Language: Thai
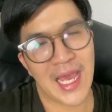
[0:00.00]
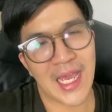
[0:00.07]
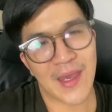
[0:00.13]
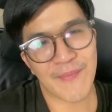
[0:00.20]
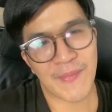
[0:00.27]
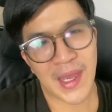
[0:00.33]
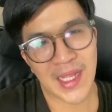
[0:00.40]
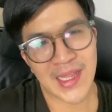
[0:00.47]
แล้วก
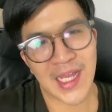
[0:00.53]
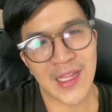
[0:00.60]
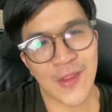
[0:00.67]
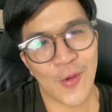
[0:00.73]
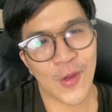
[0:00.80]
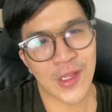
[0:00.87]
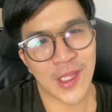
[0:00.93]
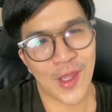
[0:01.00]
ลับมาตั้ง
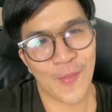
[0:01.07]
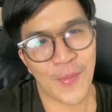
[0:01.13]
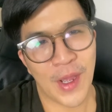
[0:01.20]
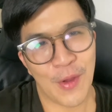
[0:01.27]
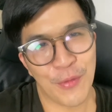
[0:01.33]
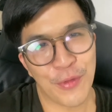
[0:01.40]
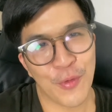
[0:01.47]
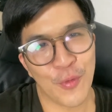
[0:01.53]
ตัวเตรียม
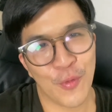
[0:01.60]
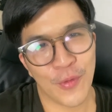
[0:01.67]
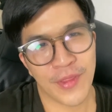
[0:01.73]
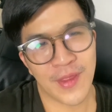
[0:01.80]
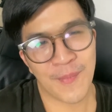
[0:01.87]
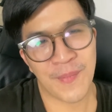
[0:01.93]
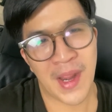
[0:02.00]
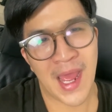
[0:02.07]
เข้าสู่
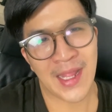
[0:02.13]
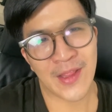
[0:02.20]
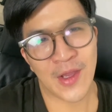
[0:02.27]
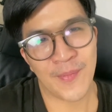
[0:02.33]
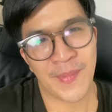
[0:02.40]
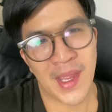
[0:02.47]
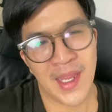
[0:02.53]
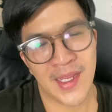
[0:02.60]
สัปดาห์
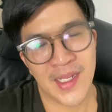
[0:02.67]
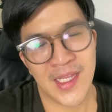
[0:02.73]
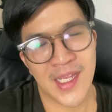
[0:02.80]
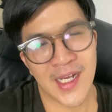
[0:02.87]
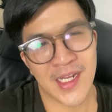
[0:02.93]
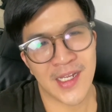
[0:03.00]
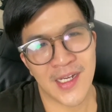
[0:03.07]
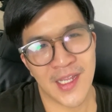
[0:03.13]
ต่อไปที่
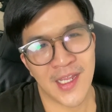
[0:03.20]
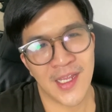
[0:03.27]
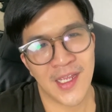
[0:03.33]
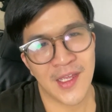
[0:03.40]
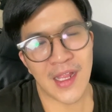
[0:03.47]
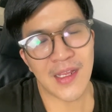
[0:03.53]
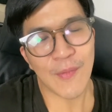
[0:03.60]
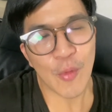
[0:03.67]
จะถึงนี้
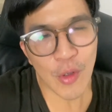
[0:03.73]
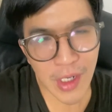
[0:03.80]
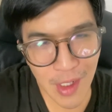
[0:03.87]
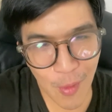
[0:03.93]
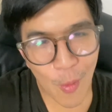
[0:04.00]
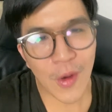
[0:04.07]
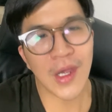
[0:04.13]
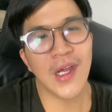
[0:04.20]
ถ้าจะพูด
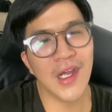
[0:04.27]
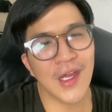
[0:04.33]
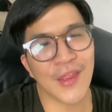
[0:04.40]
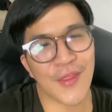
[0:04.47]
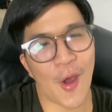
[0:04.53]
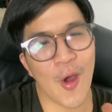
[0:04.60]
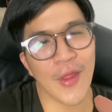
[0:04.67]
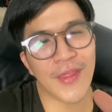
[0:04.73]
ได้ถูก คือ
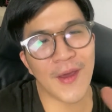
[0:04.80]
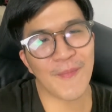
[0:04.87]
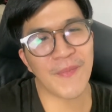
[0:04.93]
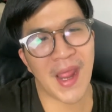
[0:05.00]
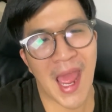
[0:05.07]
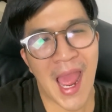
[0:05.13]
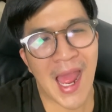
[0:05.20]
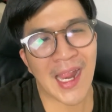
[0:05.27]
สองสัป
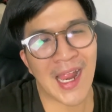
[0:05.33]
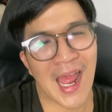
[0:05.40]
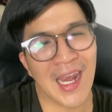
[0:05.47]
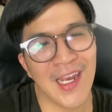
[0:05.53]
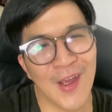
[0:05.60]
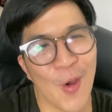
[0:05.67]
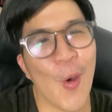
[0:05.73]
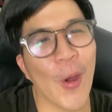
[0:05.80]
ดาห์หั
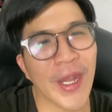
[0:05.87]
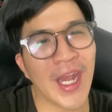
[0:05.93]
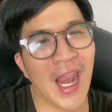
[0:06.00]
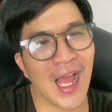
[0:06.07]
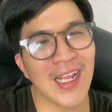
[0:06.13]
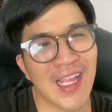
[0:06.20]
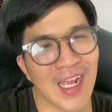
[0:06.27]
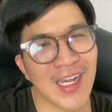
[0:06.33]
นหรือโหด
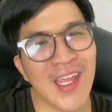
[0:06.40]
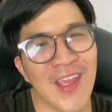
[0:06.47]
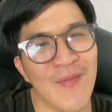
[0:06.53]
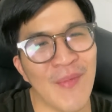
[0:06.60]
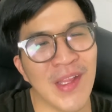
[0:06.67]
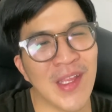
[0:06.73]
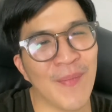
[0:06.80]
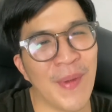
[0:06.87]
หลังจากนี้
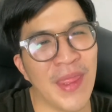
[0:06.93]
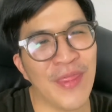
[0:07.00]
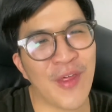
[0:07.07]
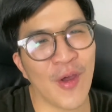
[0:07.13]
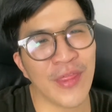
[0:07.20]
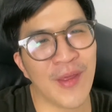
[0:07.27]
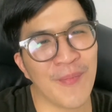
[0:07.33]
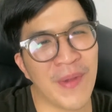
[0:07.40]
มันจะเป็น
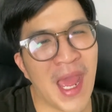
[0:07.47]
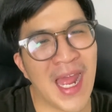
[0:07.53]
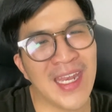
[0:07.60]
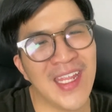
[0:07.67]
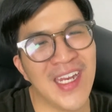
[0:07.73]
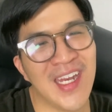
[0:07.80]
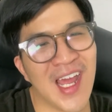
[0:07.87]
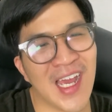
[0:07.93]
สองสัปดาห์
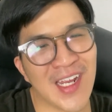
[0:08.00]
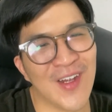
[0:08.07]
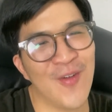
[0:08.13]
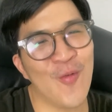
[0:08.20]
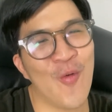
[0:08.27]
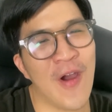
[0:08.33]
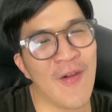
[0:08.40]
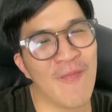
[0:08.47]
ที่หนัก
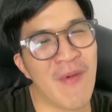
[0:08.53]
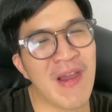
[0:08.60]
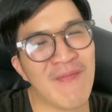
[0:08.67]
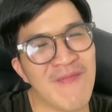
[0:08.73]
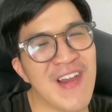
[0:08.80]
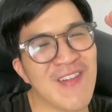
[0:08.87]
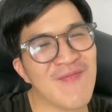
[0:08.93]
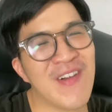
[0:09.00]
หน่วงมาก
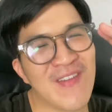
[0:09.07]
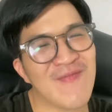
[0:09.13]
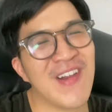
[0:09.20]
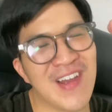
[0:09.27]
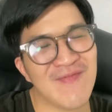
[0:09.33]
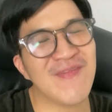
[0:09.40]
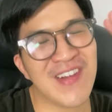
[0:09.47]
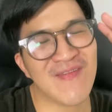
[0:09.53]
มากมาก
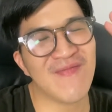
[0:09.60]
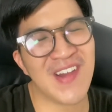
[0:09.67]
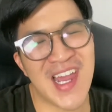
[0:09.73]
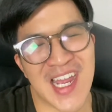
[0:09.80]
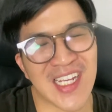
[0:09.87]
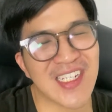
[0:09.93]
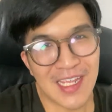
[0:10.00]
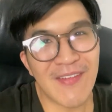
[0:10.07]
มากมาก
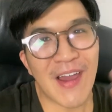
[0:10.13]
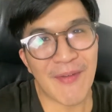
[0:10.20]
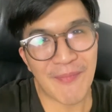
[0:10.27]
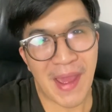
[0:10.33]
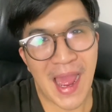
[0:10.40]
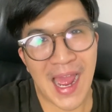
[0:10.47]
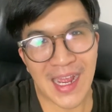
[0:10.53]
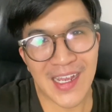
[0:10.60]
มากที่ผ่าน
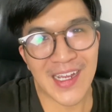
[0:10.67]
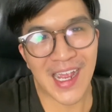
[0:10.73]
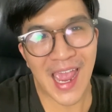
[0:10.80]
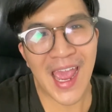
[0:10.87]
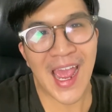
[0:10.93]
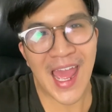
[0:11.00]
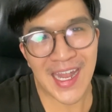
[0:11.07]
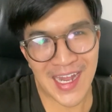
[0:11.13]
มาคือ
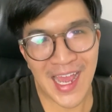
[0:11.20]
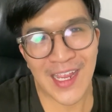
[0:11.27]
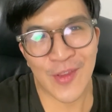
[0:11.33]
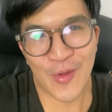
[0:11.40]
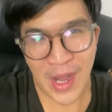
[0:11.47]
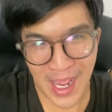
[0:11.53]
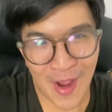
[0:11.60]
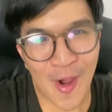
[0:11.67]
แค่งานหนัก
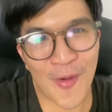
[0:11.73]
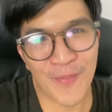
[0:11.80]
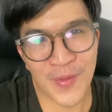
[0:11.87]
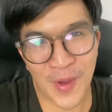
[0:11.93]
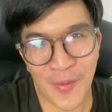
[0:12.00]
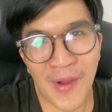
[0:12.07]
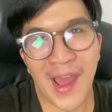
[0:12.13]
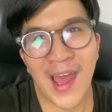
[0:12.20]
อยู่หน้าคอม
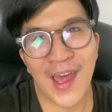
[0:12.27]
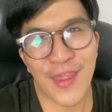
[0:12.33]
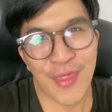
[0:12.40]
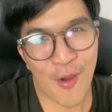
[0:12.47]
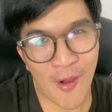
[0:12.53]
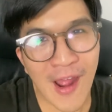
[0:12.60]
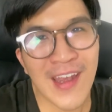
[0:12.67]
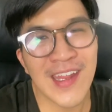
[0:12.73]
แต่ว่า
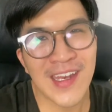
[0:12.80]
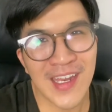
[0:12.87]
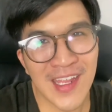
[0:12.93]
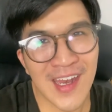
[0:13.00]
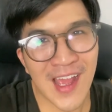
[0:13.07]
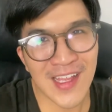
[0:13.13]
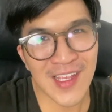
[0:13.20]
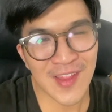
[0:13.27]
สองอาทิตย์
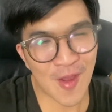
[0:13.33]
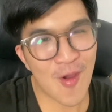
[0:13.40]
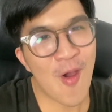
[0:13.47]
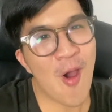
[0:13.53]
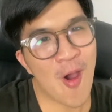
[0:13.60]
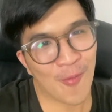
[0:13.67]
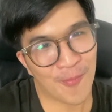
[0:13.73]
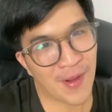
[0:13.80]
นี้น่าจะต้อง
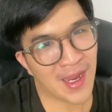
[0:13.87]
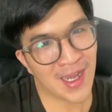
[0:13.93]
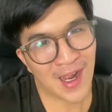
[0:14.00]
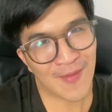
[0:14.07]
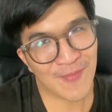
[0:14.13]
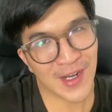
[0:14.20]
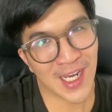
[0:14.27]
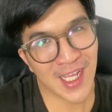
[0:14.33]
ออกไป
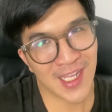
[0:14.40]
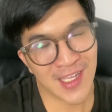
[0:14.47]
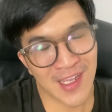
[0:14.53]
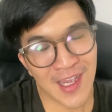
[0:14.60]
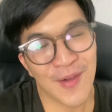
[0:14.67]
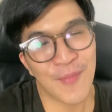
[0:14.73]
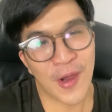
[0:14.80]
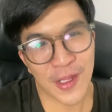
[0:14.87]
ทำอะไร
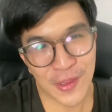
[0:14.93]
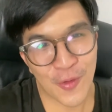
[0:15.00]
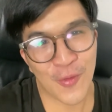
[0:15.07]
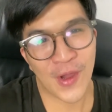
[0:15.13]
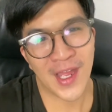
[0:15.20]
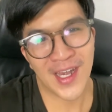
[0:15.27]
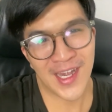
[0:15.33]
เยอะพอตัว